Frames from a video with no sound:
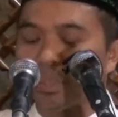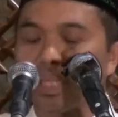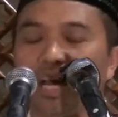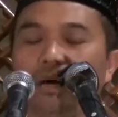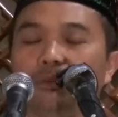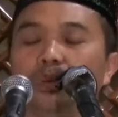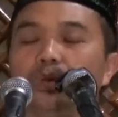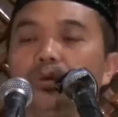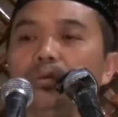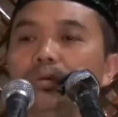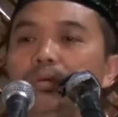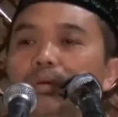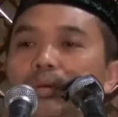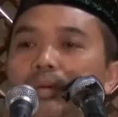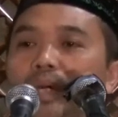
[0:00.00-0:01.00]
tak
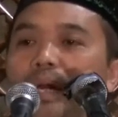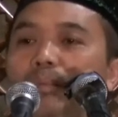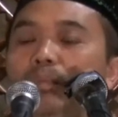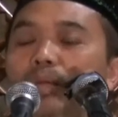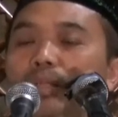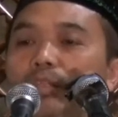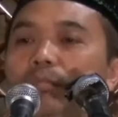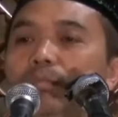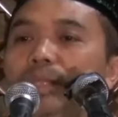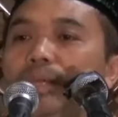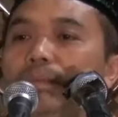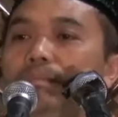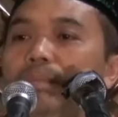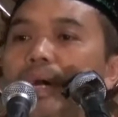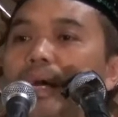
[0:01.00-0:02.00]
butuh kamu itu
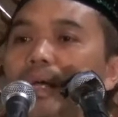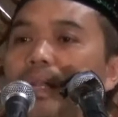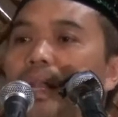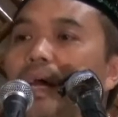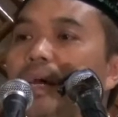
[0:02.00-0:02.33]
menyembah